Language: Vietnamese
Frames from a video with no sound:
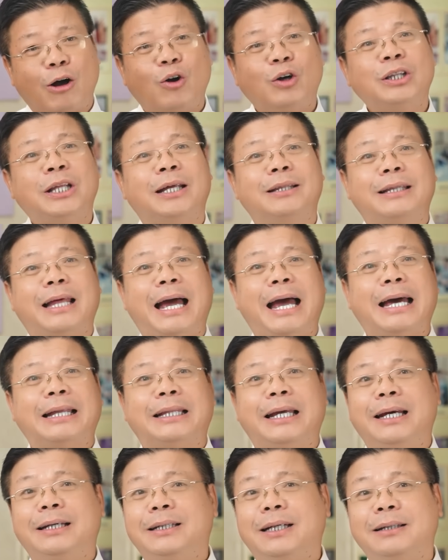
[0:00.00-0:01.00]
cả có thật thà
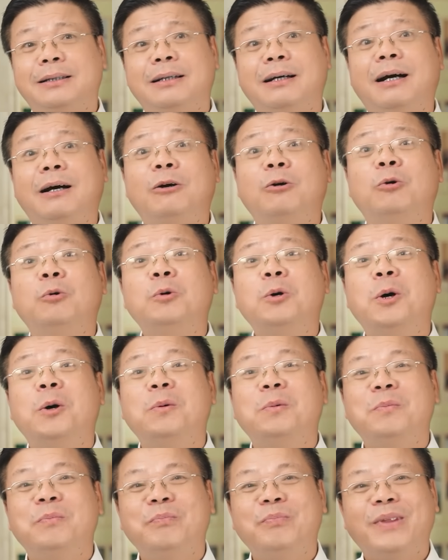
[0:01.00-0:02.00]
thế chăng nữa cũng
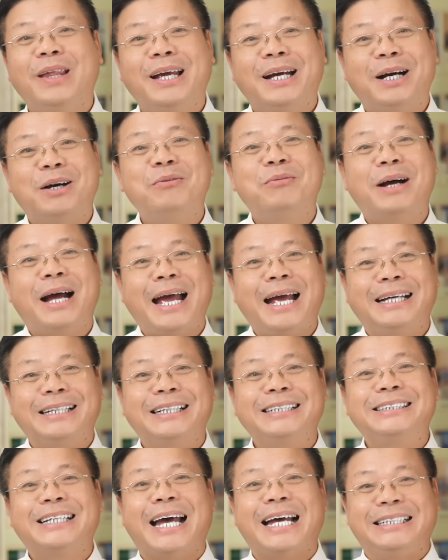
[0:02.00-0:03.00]
không ai người
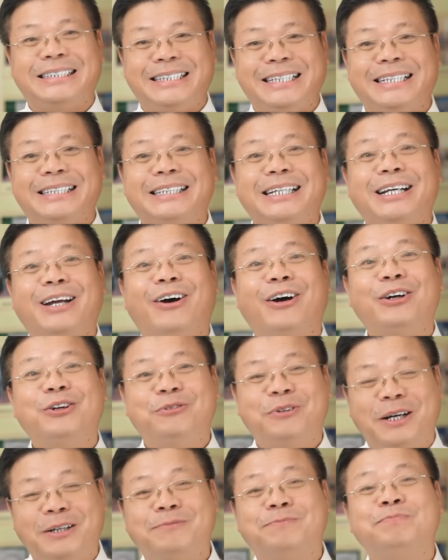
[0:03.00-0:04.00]
ta dạy gì người ta nói,
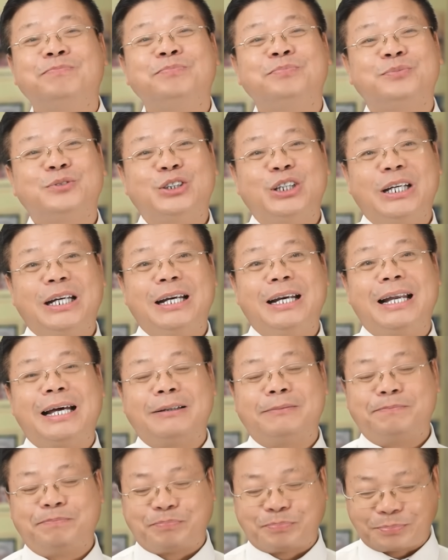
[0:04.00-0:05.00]
đúng không? Cho nên
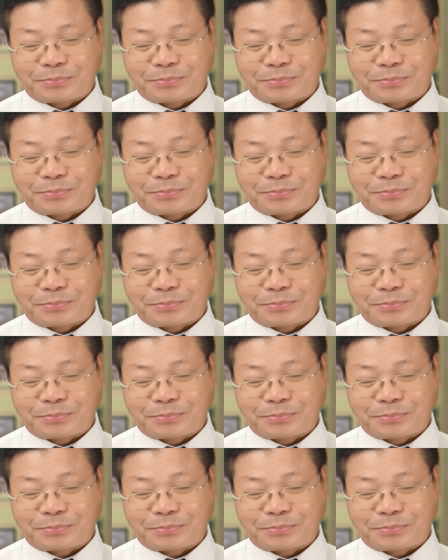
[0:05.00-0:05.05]
là